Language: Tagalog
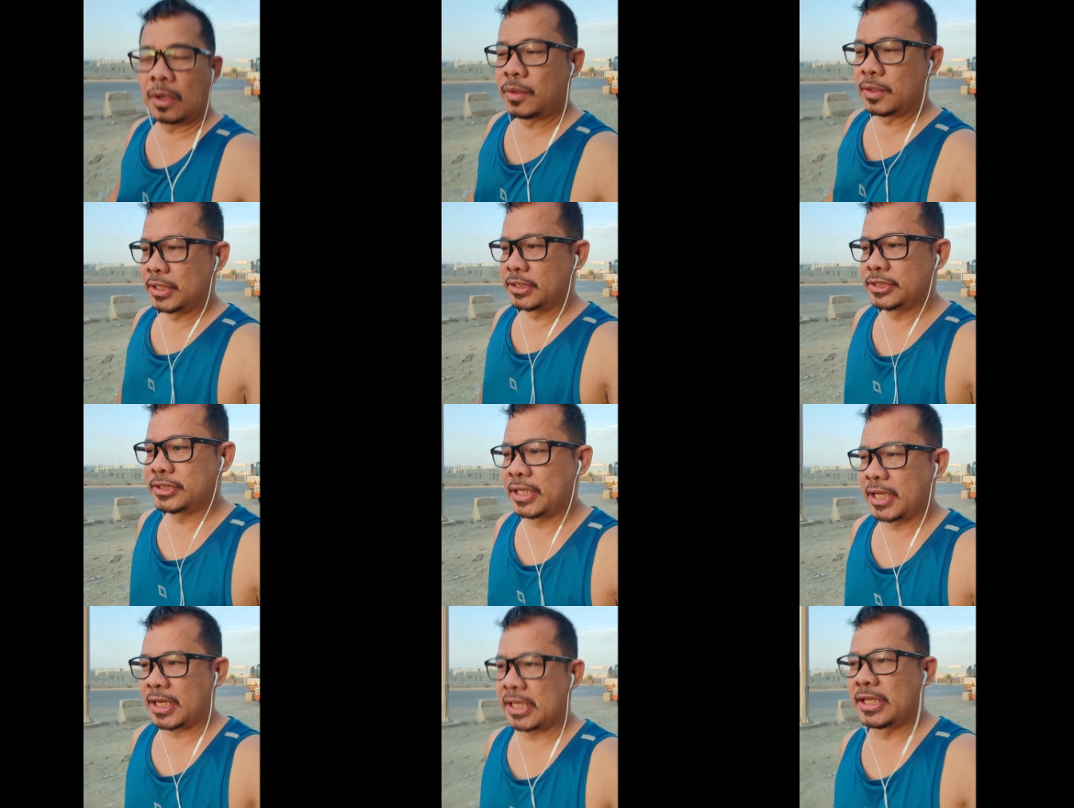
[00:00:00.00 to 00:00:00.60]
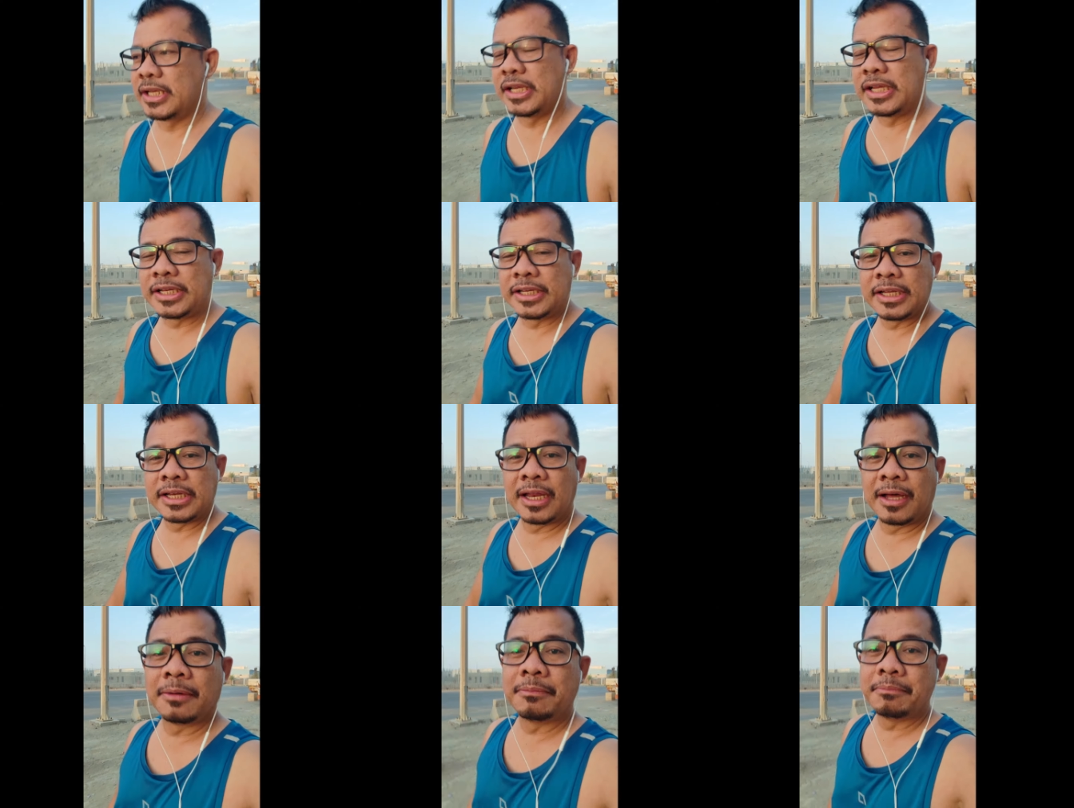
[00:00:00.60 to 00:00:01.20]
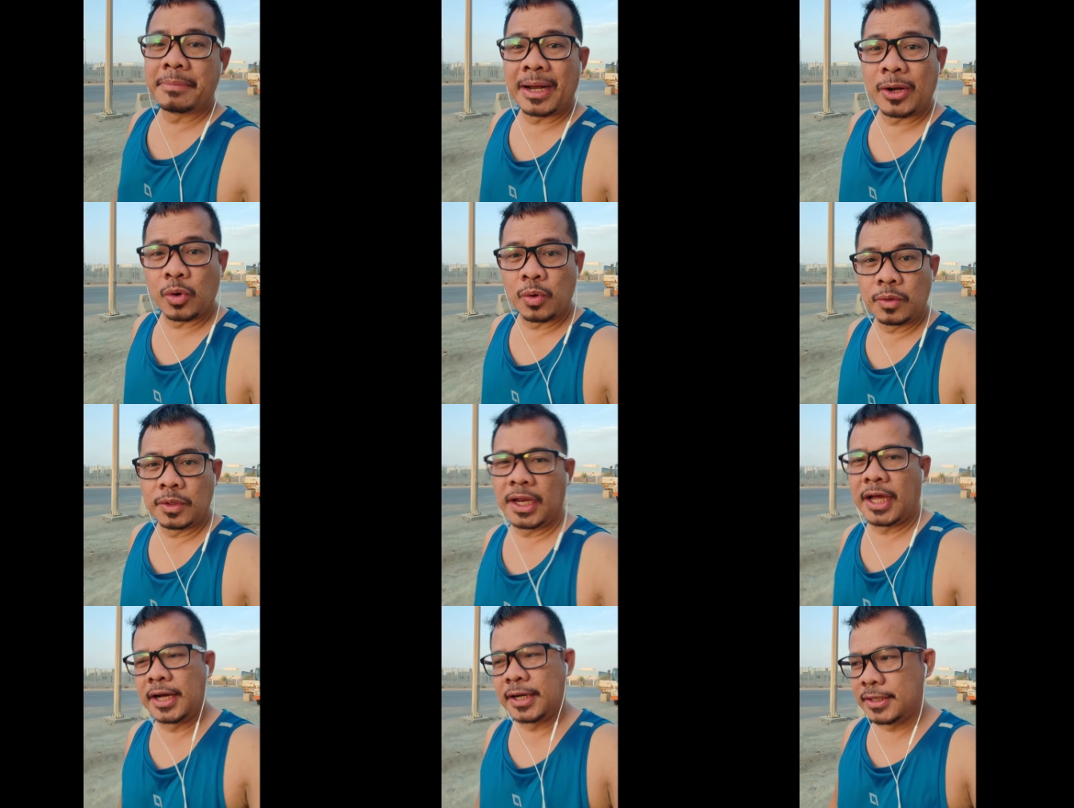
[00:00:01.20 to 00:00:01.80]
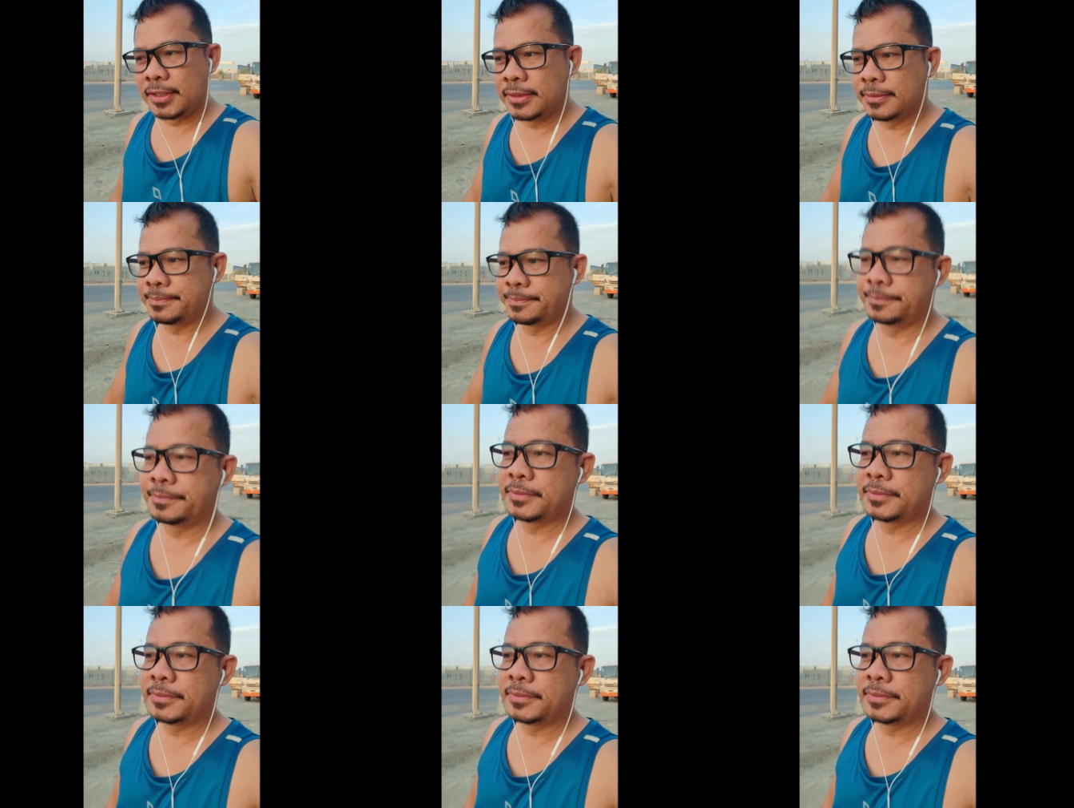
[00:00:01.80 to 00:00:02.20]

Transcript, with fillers: o ng sarili nilang magulang.